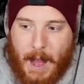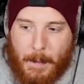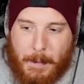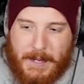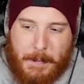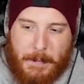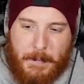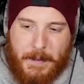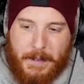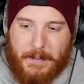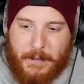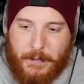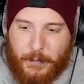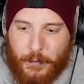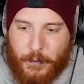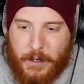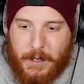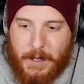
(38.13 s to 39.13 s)
Aber ich habe immer das
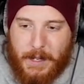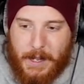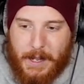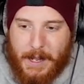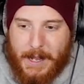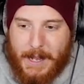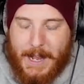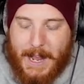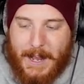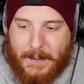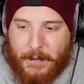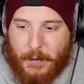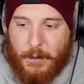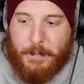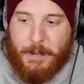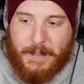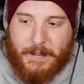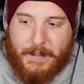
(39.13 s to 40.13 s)
Gefühl, er ist so
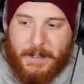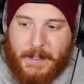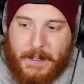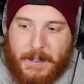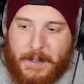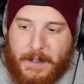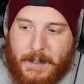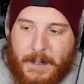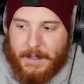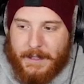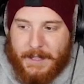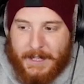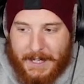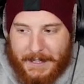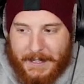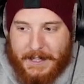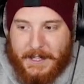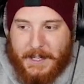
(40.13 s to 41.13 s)
ein bisschen
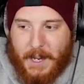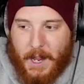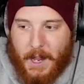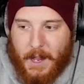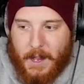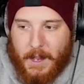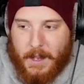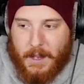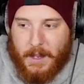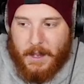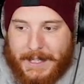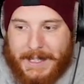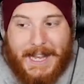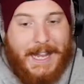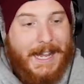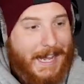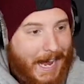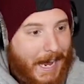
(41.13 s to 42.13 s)
kritischer
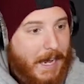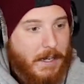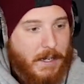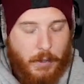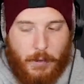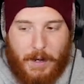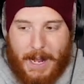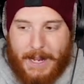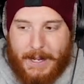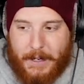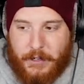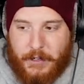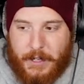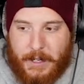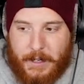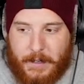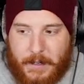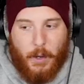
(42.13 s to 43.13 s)
gegen Alkohol
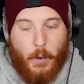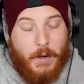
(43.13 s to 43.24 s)
eingestellt.